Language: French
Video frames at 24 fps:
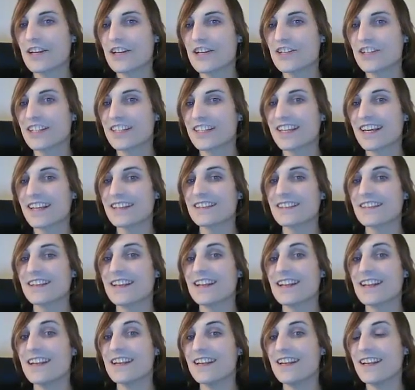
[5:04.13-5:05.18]
G4,
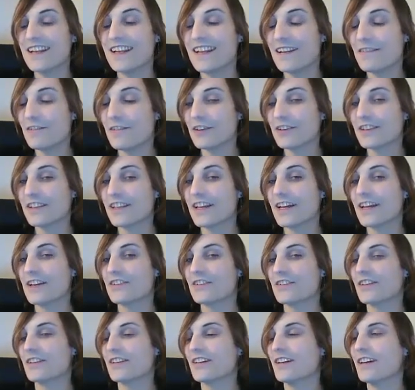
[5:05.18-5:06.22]
l'avantage
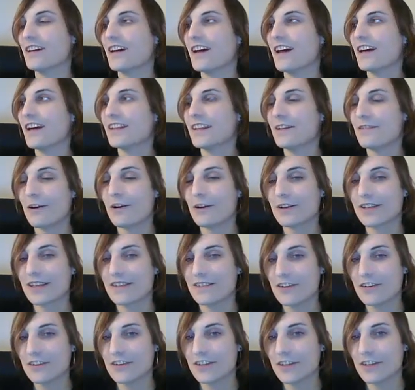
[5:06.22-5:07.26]
d'avoir le
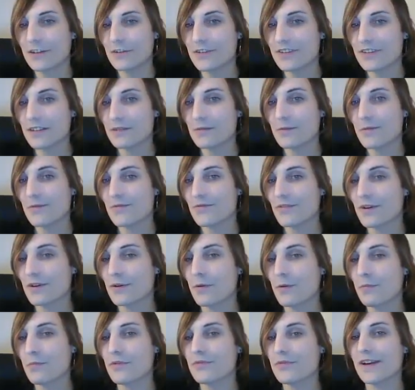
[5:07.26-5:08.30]
cavalier des deux, 2 c'est qu'on
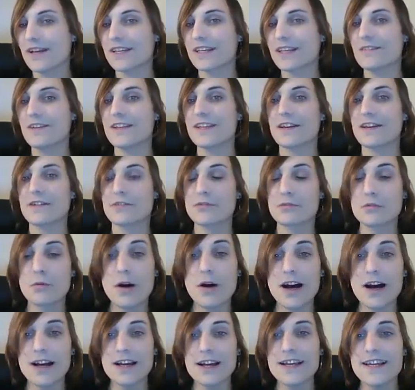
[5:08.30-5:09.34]
peut faire cavalier
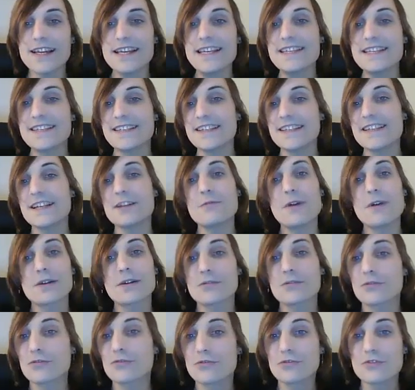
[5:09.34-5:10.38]
F3, et ici les noirs
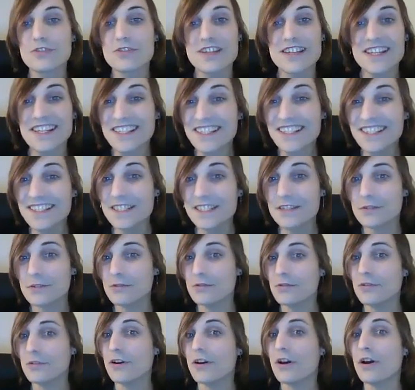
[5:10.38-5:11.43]
sont juste
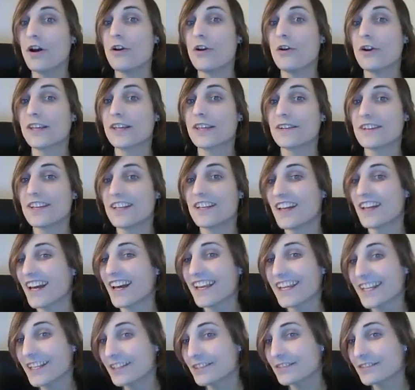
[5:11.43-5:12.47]
ridicules, le cavalier n'a
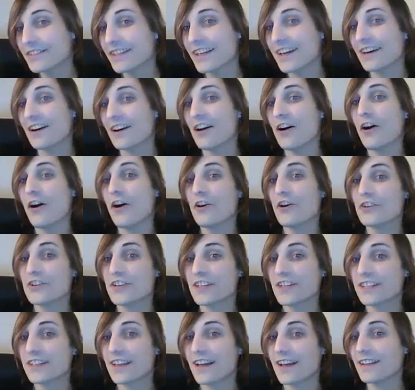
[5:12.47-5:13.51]
rien à faire en
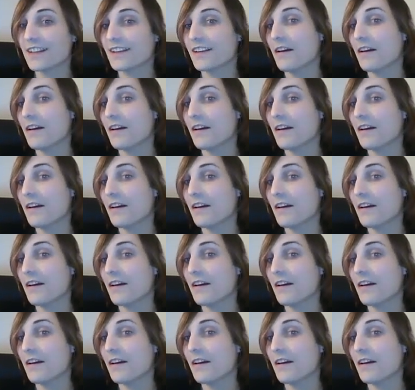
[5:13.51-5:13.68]
G4,